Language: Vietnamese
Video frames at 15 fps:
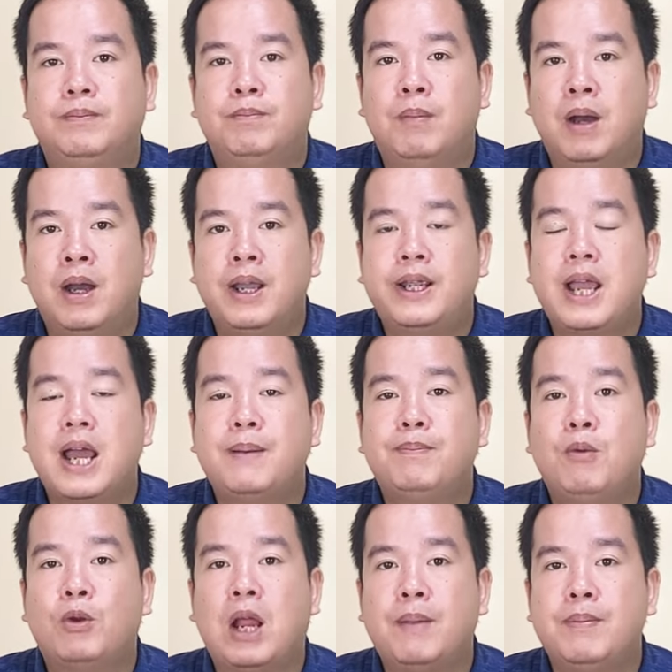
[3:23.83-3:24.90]

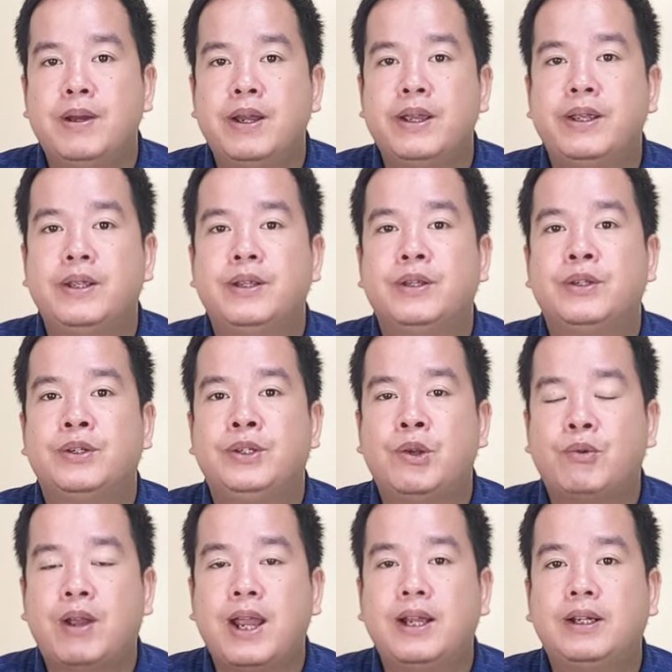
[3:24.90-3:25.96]
MXH120
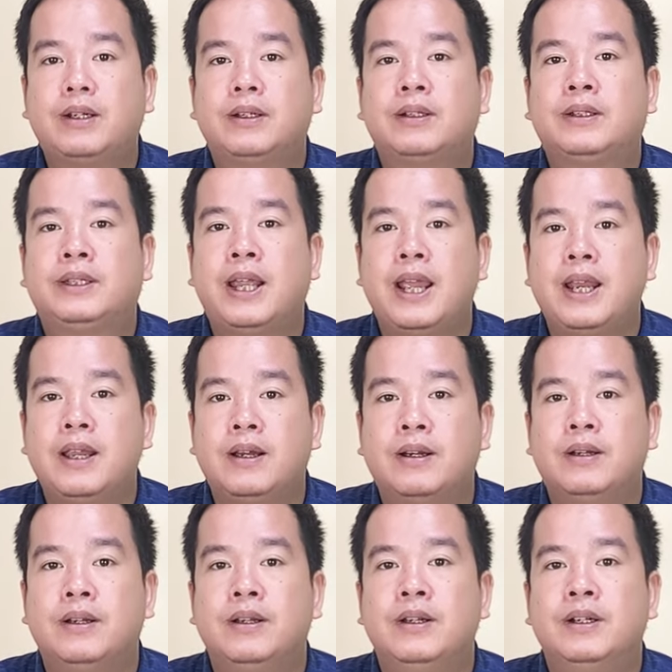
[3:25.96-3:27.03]
dấu cách TL
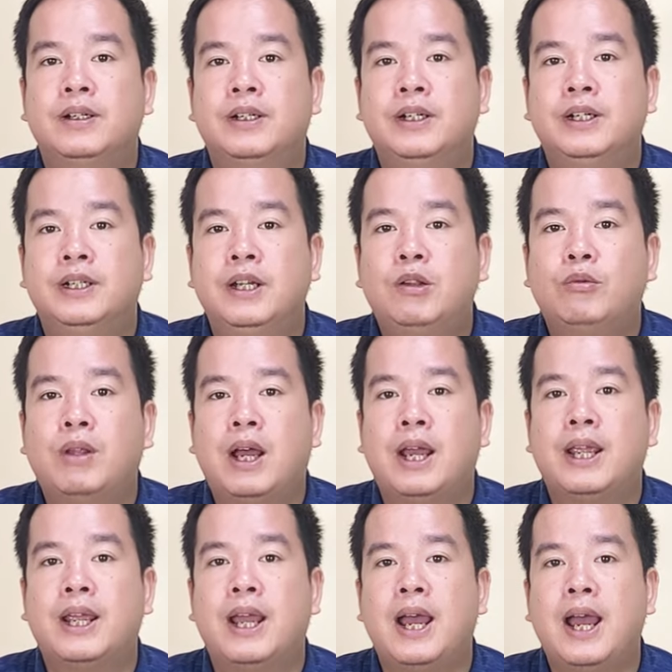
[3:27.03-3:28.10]
gửi đến tổng
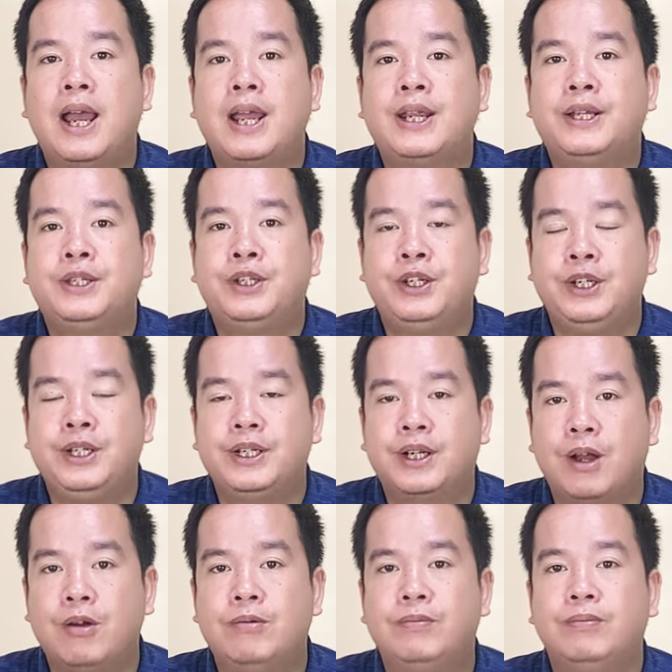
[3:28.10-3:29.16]
đài
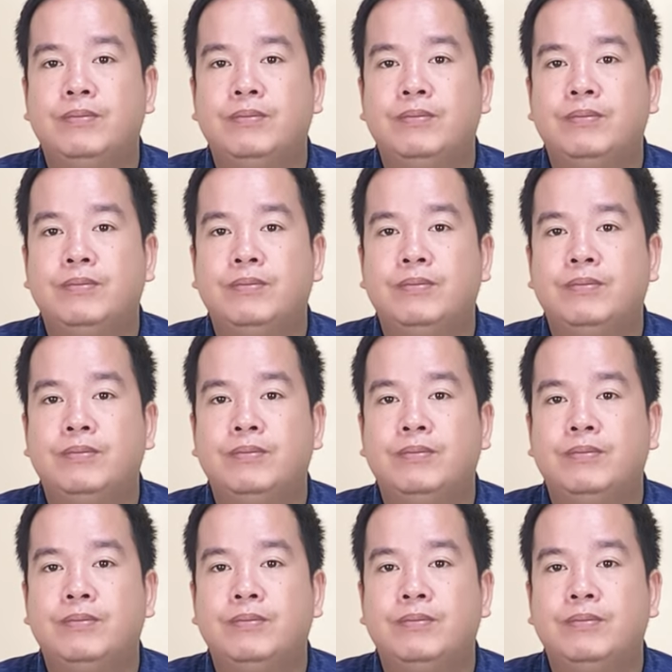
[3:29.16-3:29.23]
290.